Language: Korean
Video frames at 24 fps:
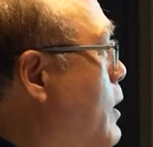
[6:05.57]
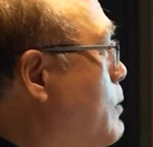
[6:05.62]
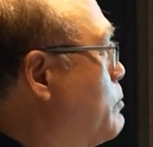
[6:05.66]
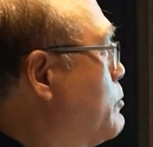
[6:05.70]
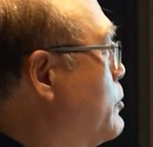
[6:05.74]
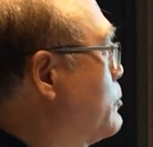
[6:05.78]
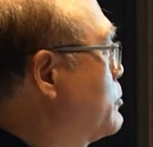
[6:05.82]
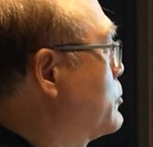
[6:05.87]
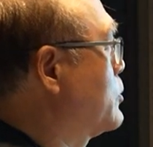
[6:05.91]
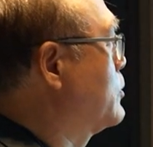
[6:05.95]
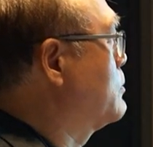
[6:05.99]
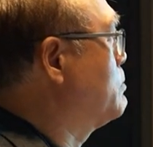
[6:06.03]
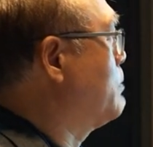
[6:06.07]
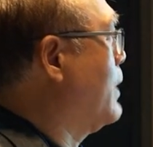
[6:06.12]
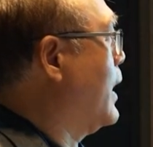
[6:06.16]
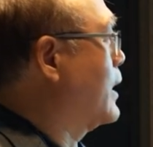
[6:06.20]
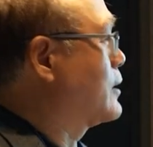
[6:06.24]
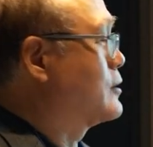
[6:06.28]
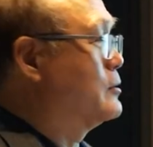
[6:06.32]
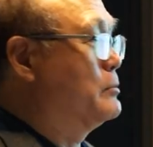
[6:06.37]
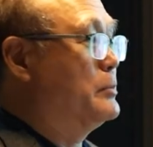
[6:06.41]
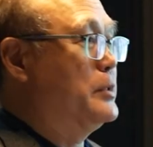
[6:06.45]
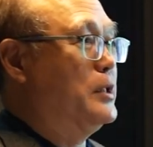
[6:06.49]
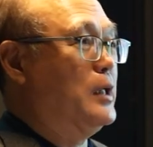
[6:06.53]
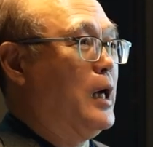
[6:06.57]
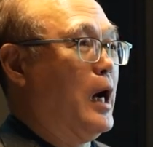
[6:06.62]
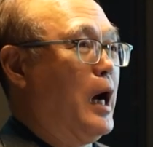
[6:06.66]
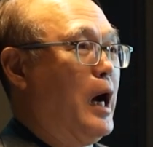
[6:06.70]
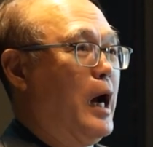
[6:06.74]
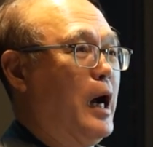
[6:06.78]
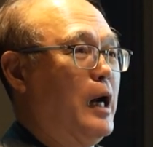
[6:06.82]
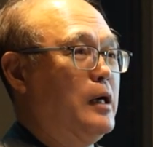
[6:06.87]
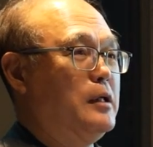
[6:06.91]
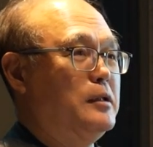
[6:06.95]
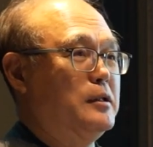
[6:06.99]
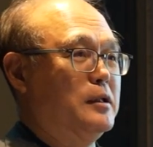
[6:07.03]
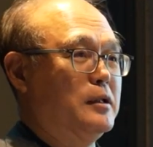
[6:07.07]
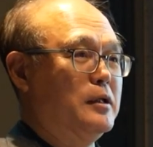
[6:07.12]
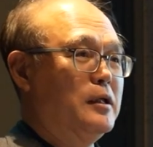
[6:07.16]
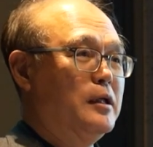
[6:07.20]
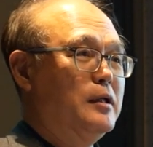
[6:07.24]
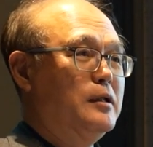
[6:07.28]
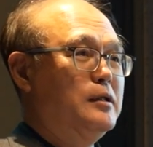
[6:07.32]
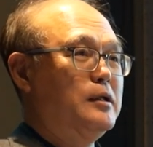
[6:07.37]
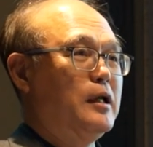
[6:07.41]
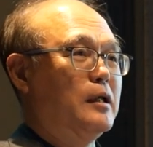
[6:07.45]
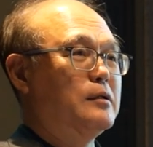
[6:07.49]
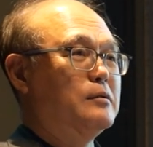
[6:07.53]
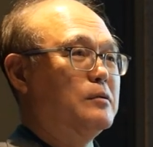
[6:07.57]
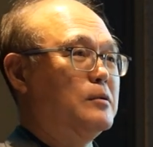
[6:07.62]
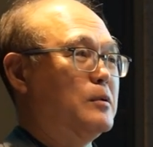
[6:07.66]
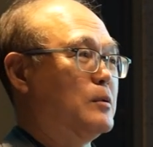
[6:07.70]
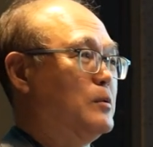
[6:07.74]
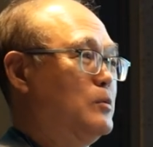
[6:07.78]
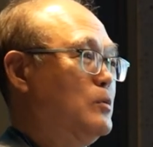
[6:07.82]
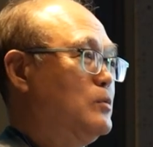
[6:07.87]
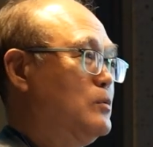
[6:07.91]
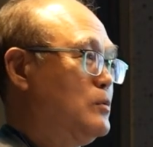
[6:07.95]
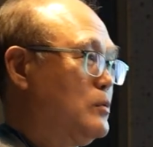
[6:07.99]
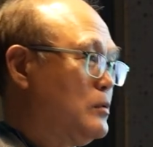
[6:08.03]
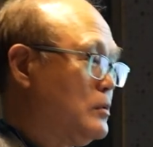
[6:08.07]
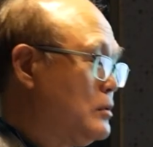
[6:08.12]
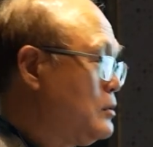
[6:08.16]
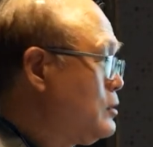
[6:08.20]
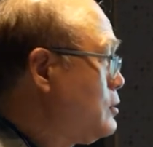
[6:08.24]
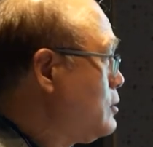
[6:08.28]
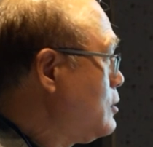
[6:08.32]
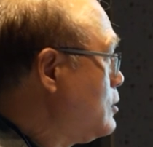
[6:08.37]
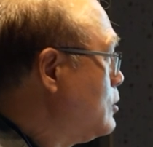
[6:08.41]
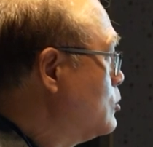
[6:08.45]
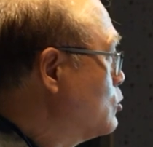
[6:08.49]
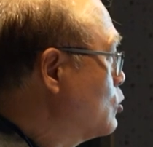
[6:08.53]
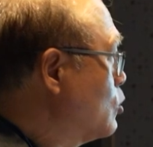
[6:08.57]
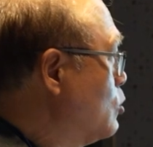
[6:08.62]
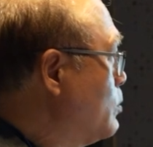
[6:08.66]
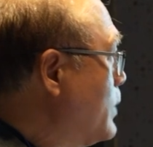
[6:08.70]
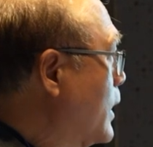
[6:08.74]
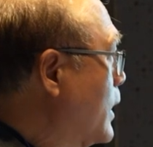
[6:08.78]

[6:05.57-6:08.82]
방법론인 마르미 알리라는 거를 또